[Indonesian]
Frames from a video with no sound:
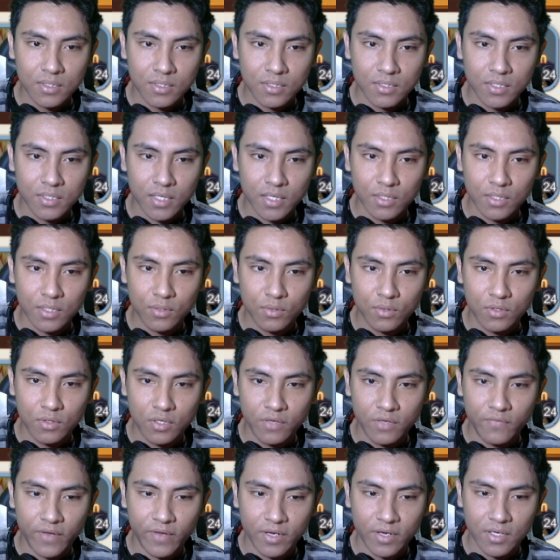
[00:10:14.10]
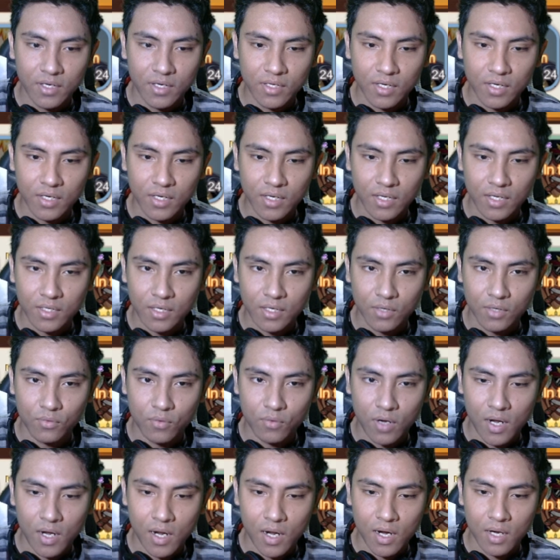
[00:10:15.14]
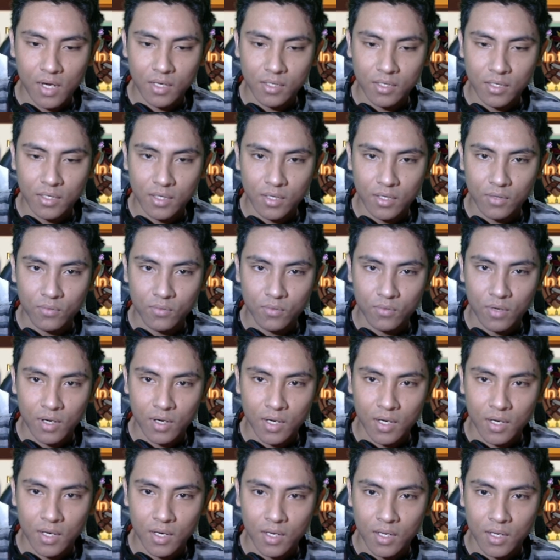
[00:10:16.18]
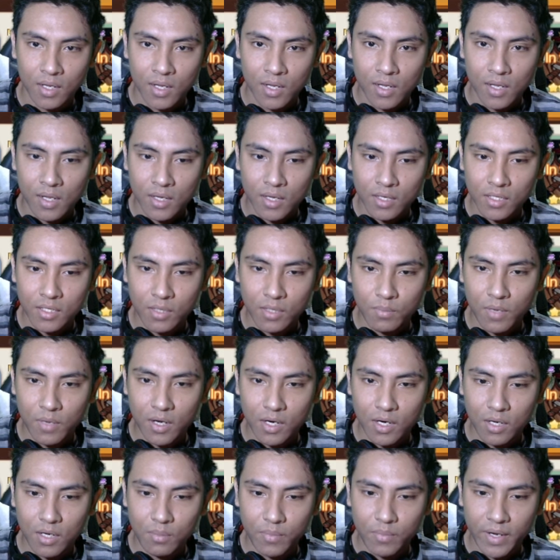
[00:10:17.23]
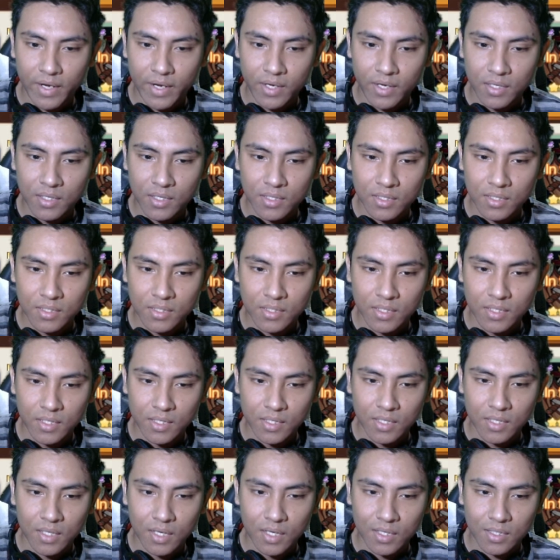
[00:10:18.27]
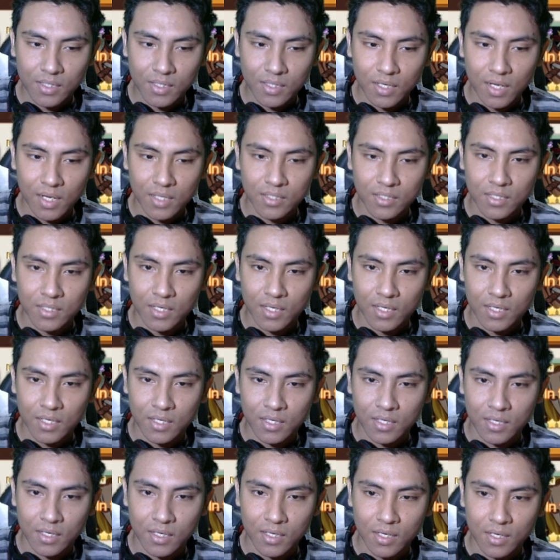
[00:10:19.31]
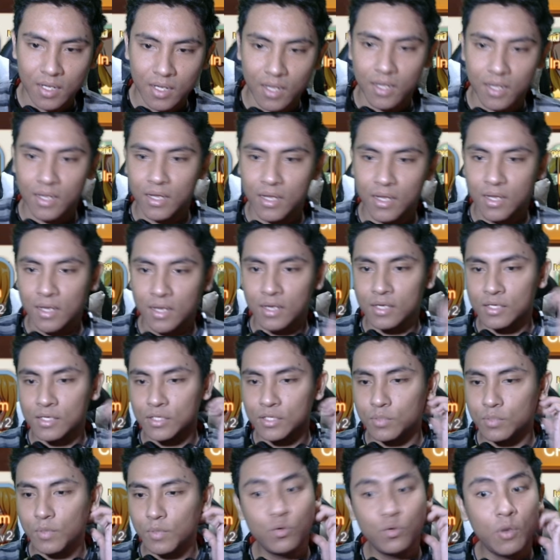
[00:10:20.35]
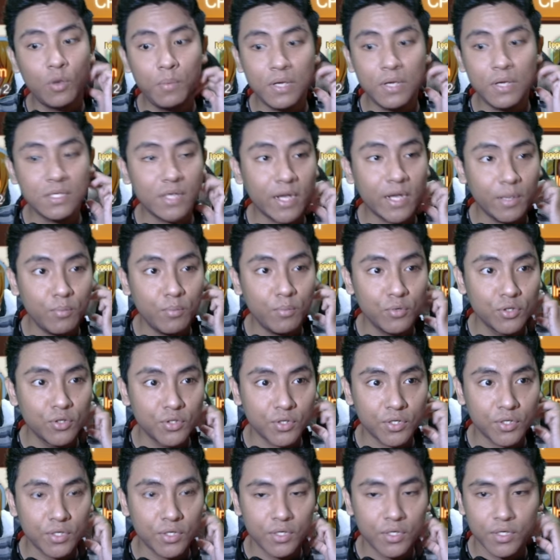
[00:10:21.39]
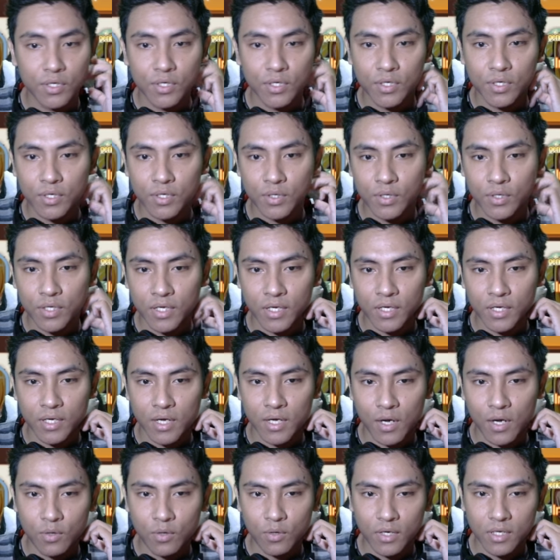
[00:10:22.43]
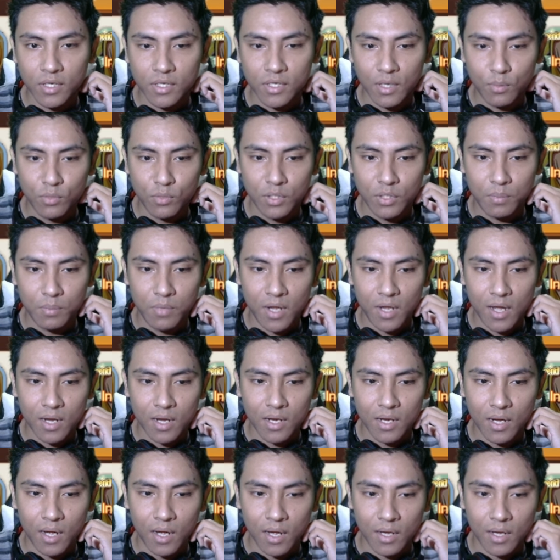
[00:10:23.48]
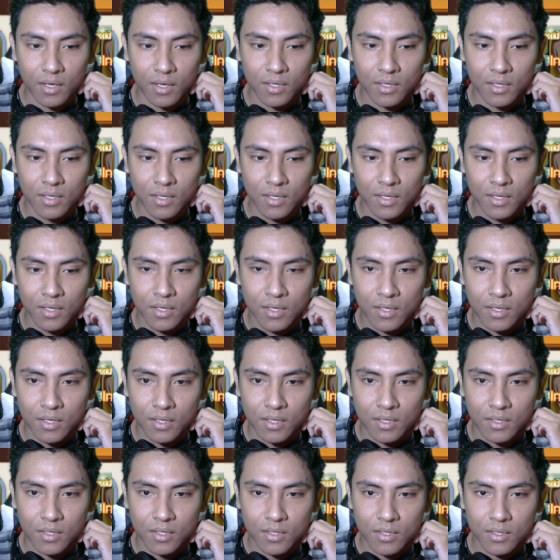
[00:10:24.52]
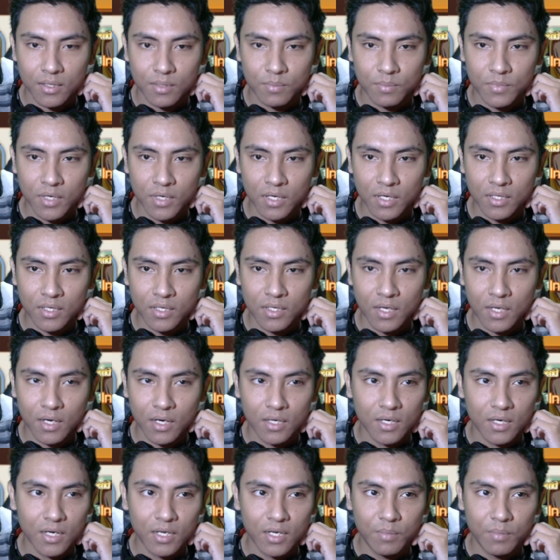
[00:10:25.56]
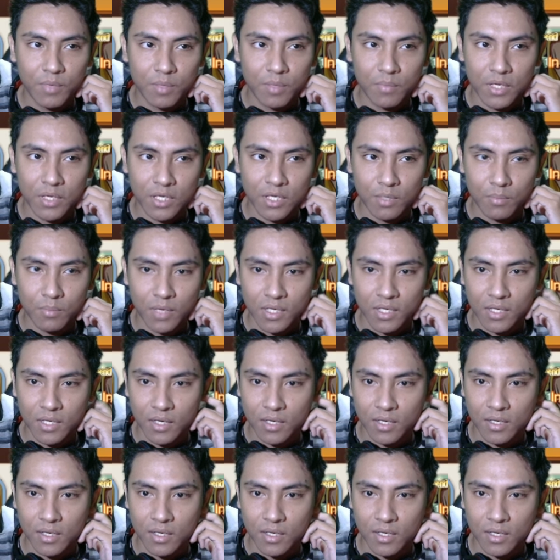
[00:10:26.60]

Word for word: cek dulu defendernya ini kan keluar ini keluar kita bakal main sedikit karakter aja nah cuman 12.000 cuy oke Hawken kamu di belakang biar tidak kena damage banyak-banyak